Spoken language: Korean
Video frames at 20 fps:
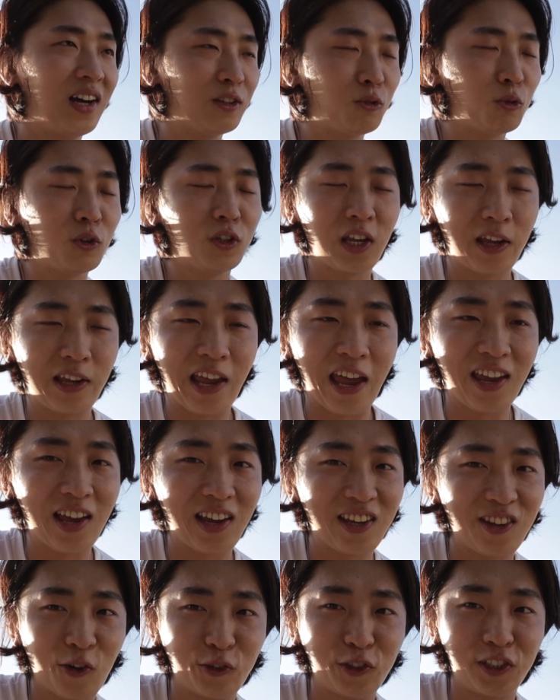아니 또 이게 얘기가
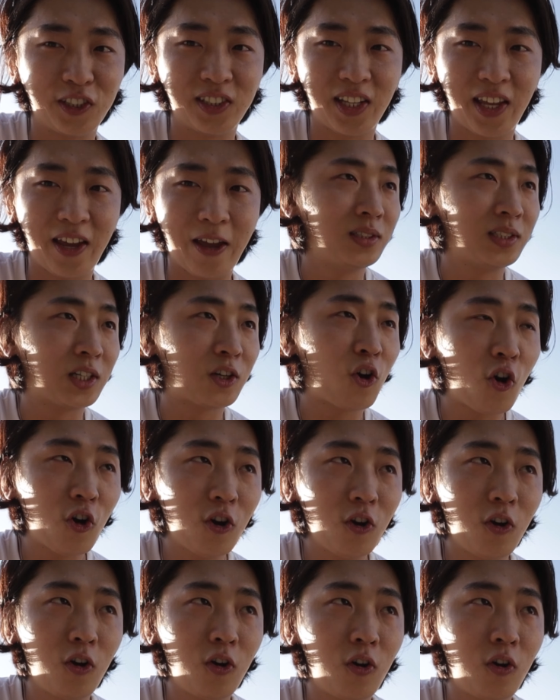길어지는데
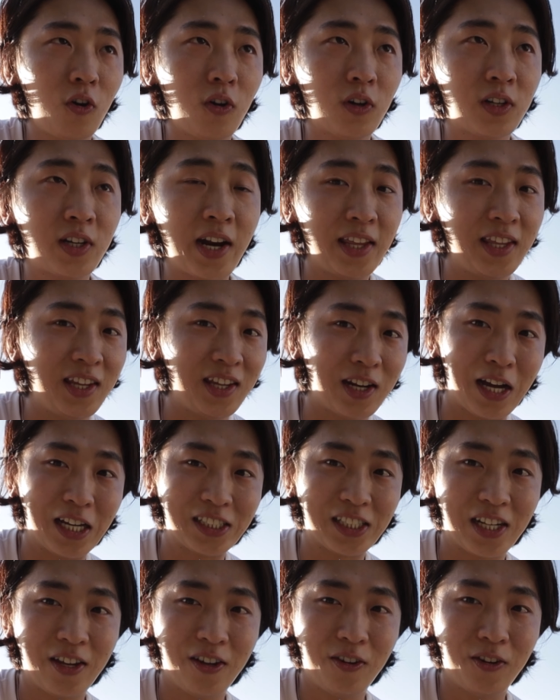컬러 그레이딩이나
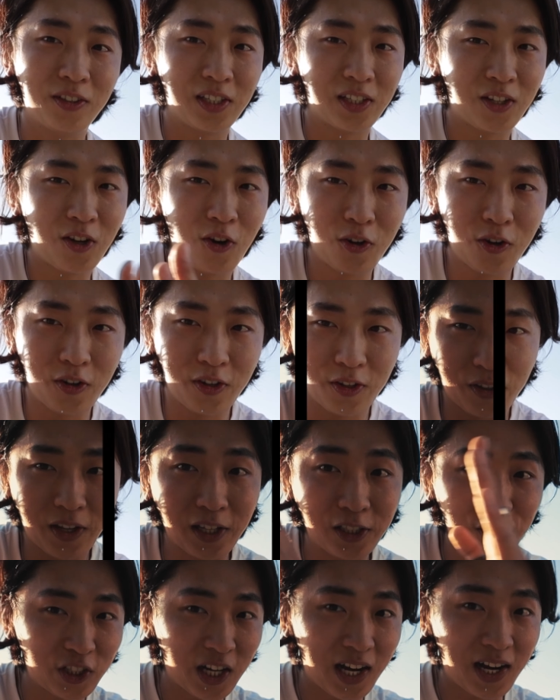하잖아요 이제 컬러를 이렇게
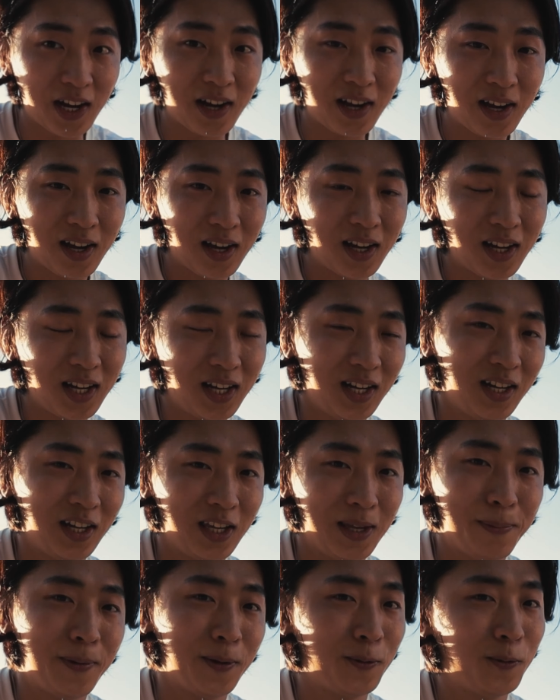샥
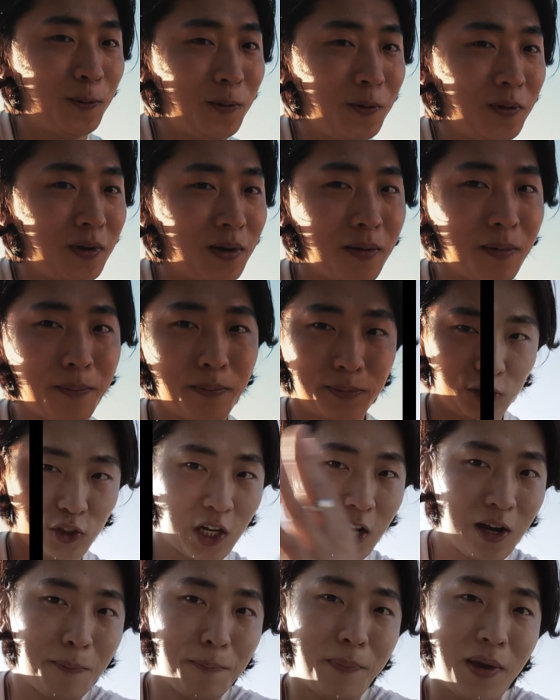입히고
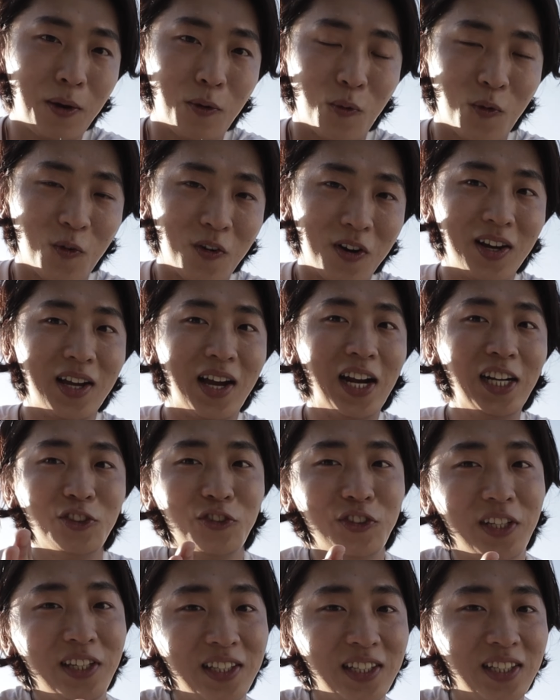샥 빼고 할
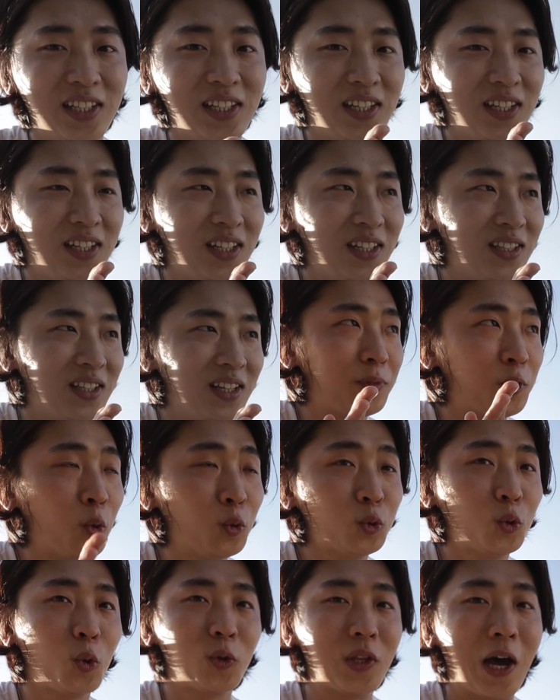수 있는
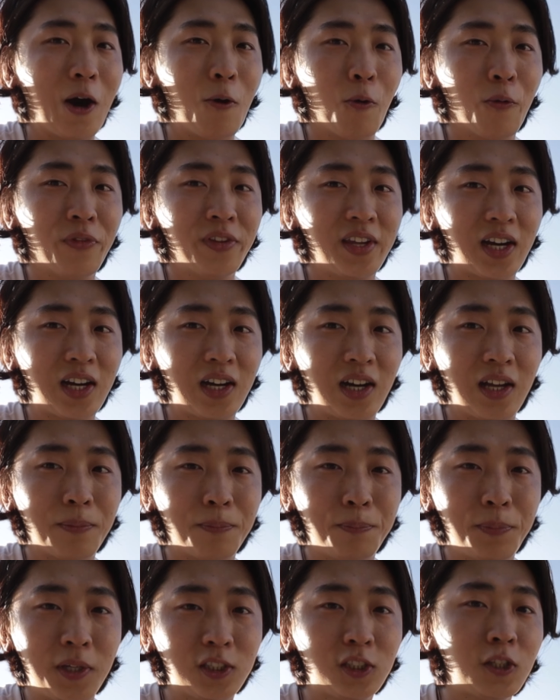용도로 나온 약간
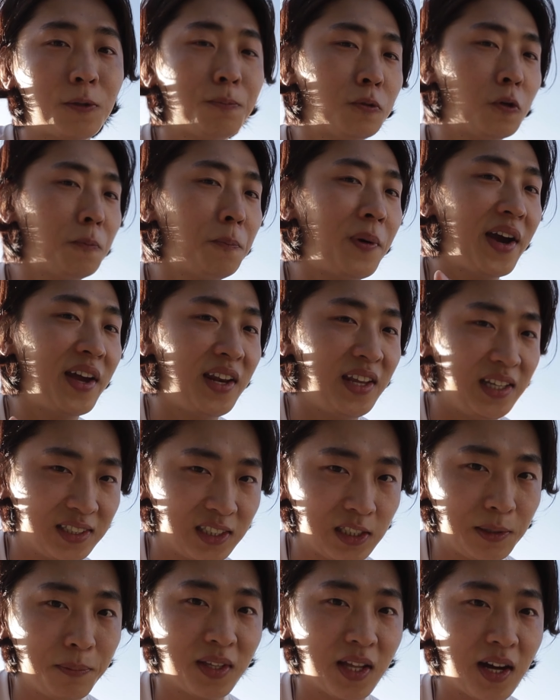픽처 프로파일이
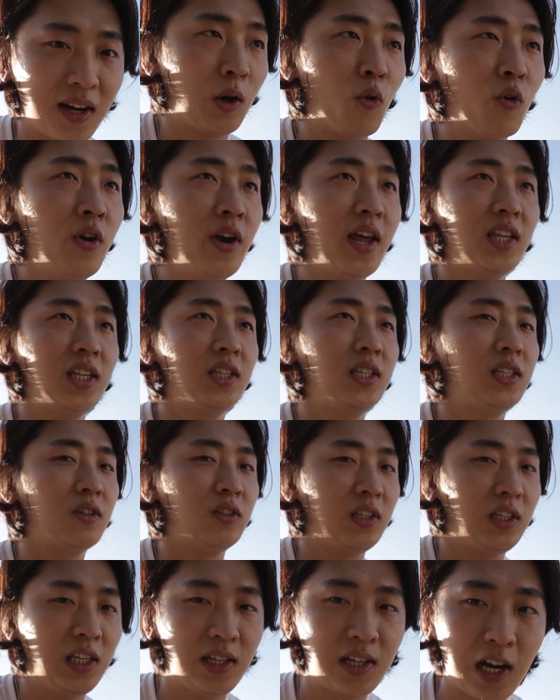있습니다 그러니까 원래는
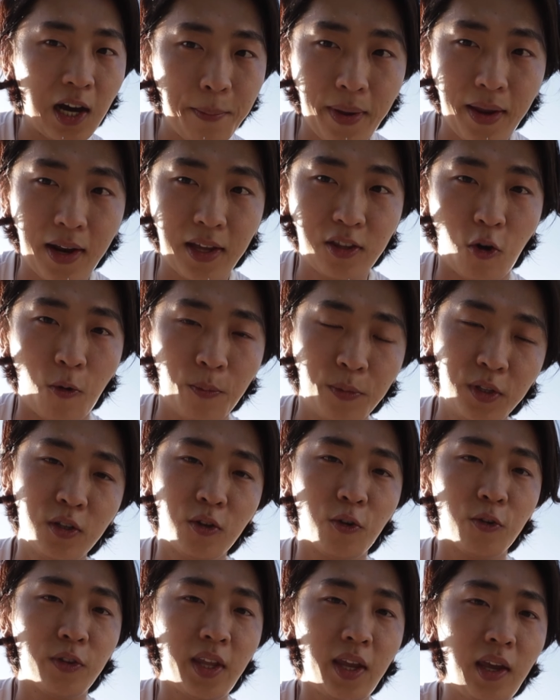이 카메라는 없는
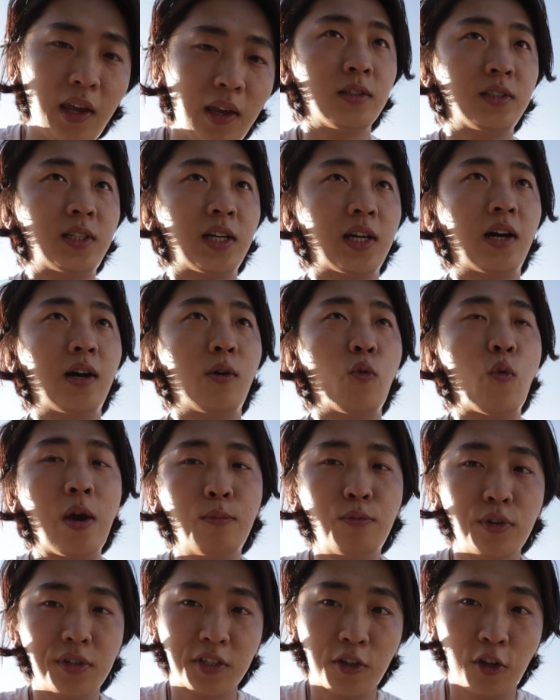건데 제가
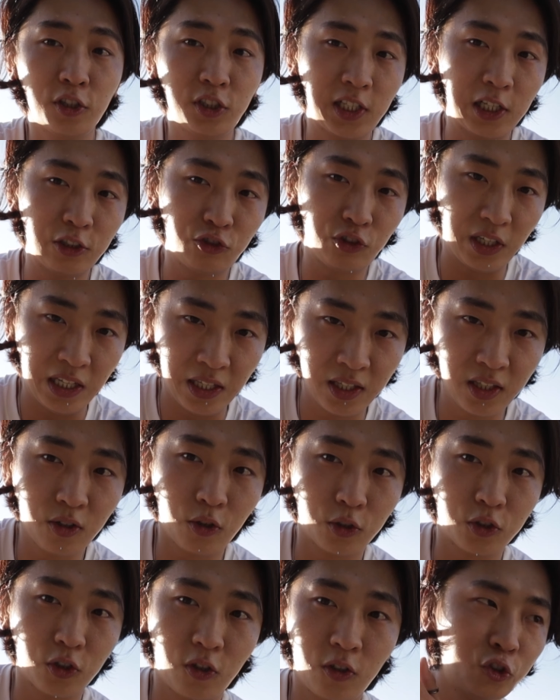외부에서 설치할 수 있는
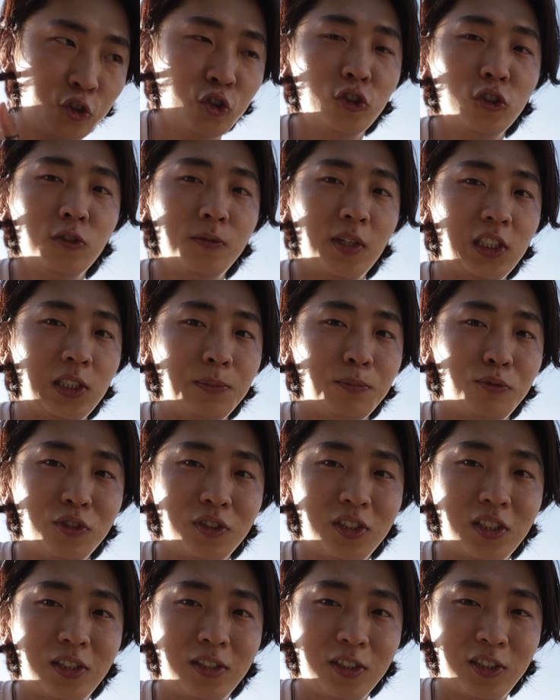거죠 궁금하신
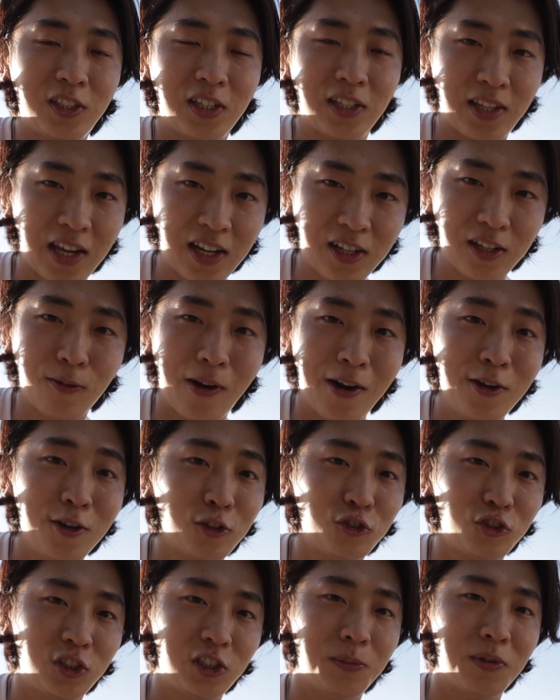분들은 제가 댓글로
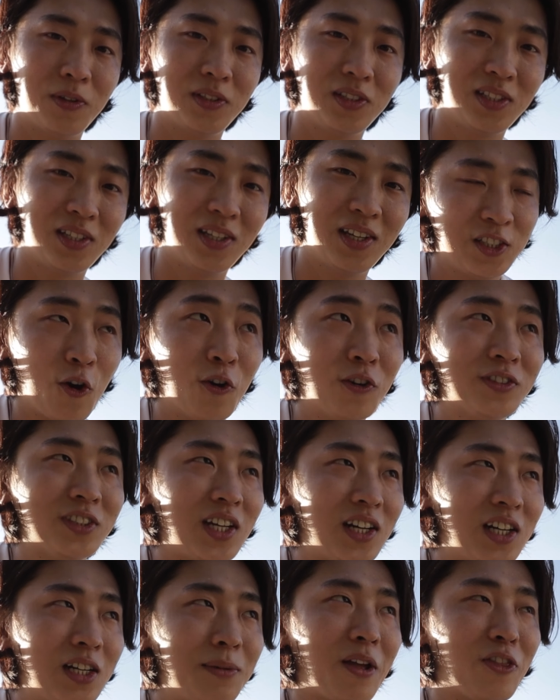알려주시면
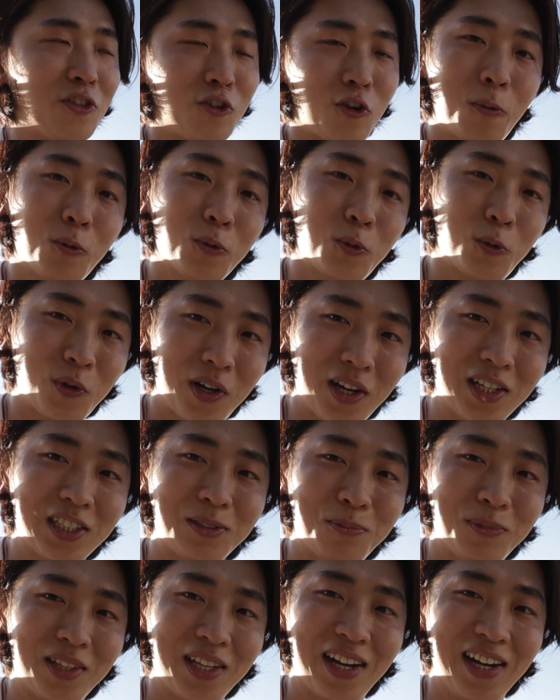영상을 만들어 보도록
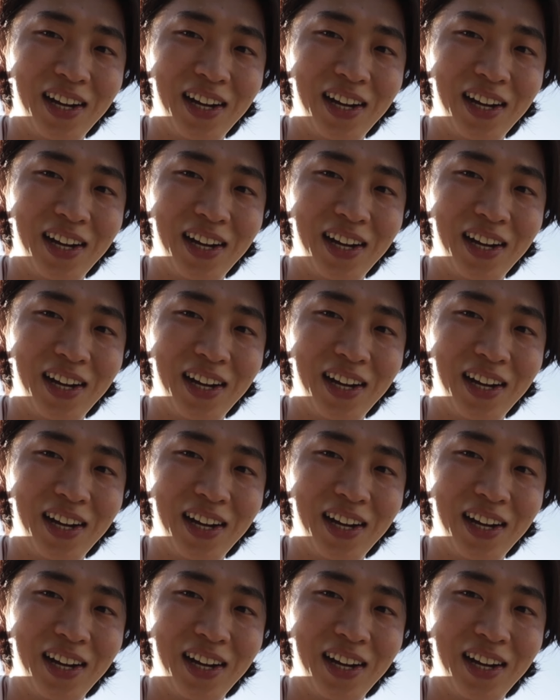하겠습니다